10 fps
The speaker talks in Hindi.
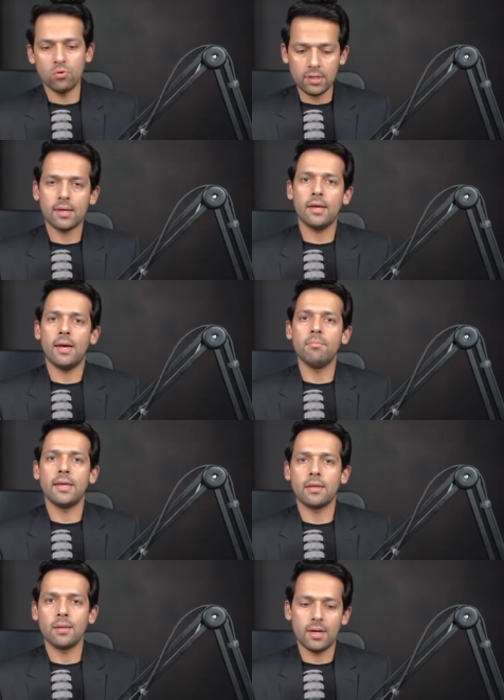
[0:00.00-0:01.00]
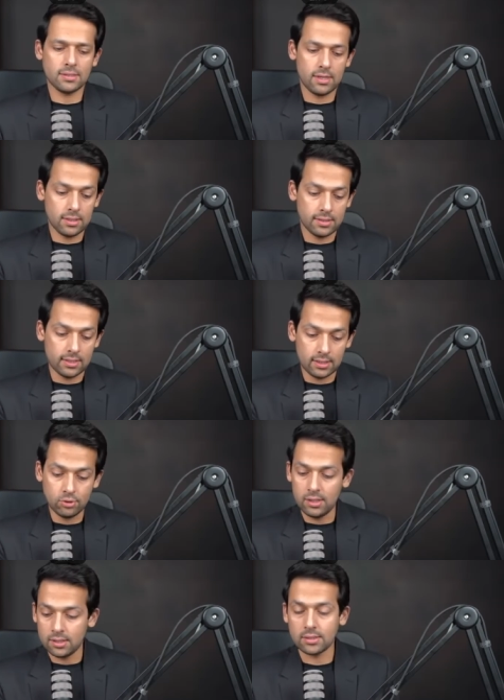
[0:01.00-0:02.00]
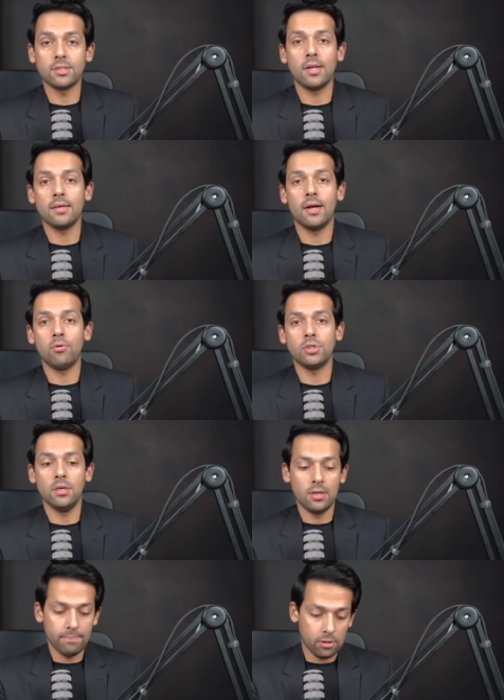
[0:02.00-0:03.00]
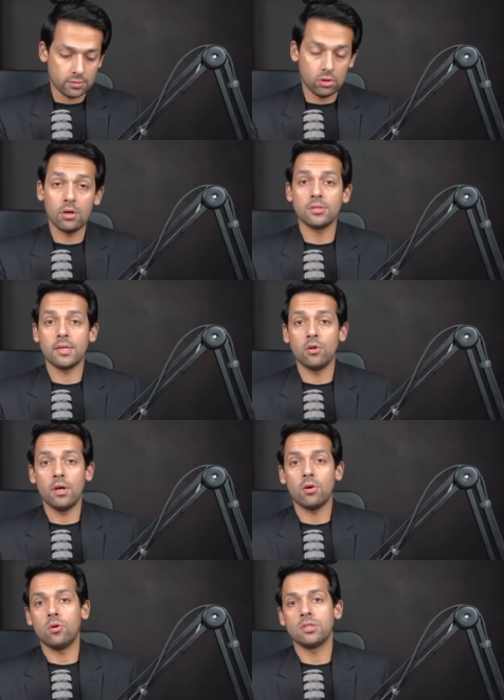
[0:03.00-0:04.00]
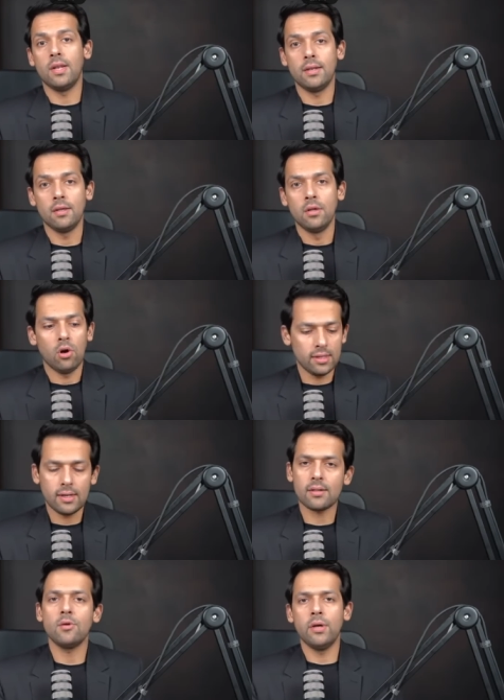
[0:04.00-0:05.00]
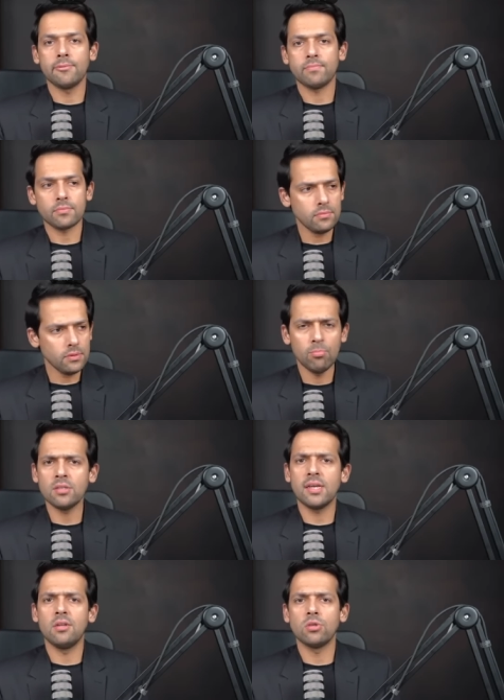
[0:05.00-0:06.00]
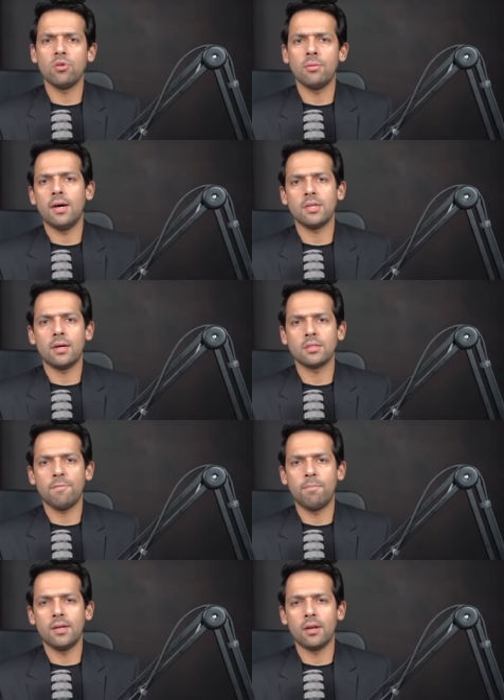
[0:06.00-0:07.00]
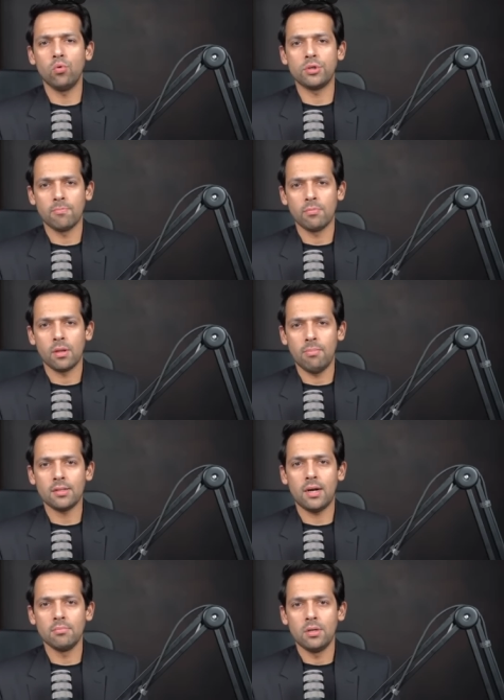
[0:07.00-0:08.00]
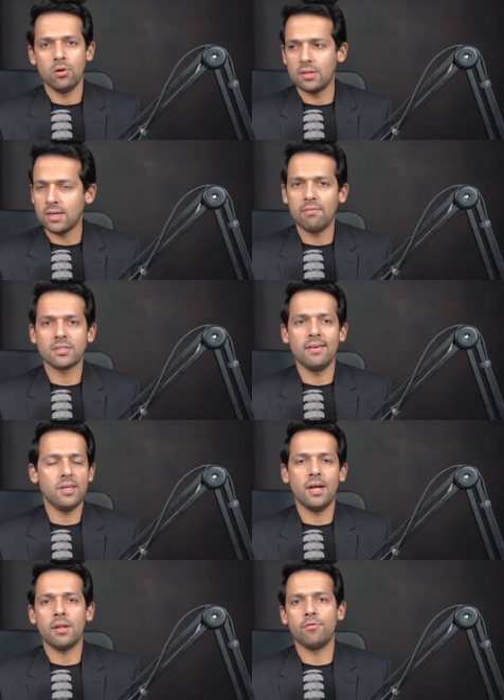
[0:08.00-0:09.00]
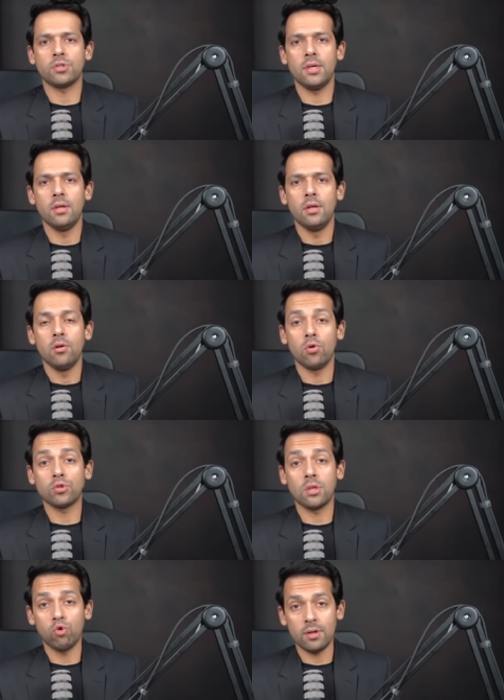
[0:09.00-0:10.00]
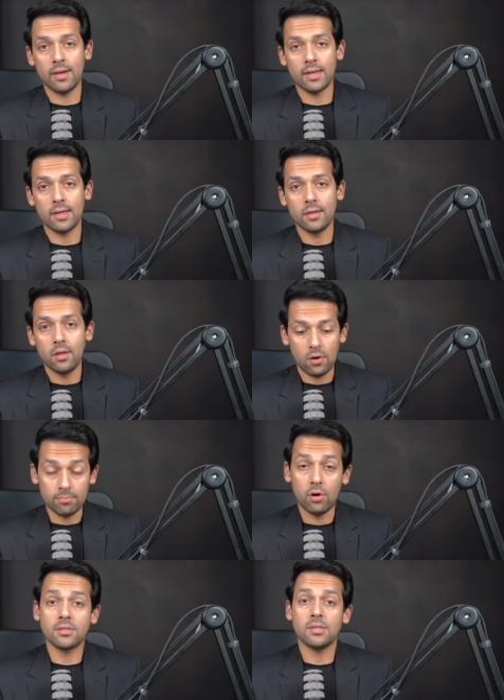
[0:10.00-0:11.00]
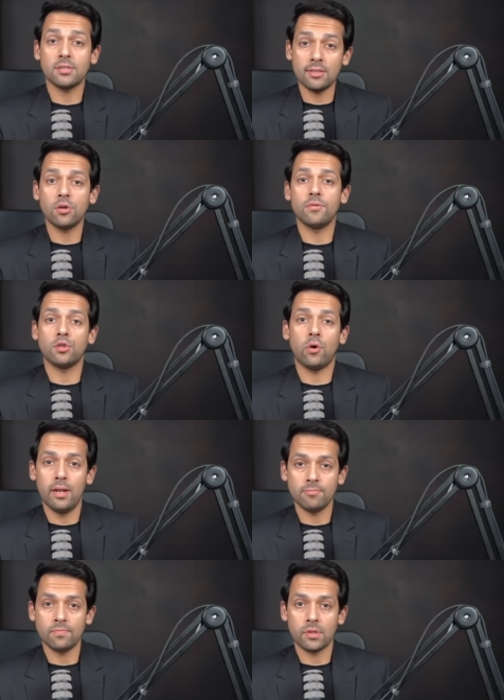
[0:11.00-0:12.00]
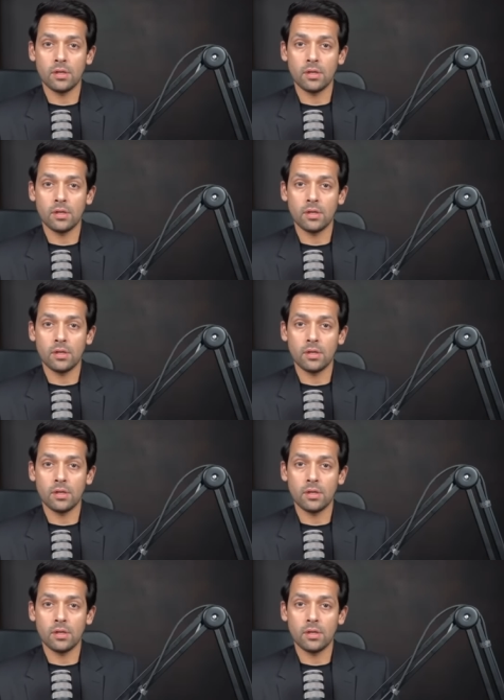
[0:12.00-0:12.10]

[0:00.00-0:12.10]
उन्होंने ये कहा कि हम बताएंगे कि पाकिस्तान की तहरीक कब चली किसने चलाई कहाँ पहुंची और इसमें कौन कौन सा हीरो है और कौन कौन सा विलन है और ये करते हुए बहुत से ऐसे लोग जिन्होंने बाहर से आकर सिर्फ प्लंडर लूट मारधाड़ और इसके अलावा स्लेवरी यहाँ पर इन्फोर्स की उनको सलूट मरवाए गए और बहुत से सन्स ऑफ द सॉयल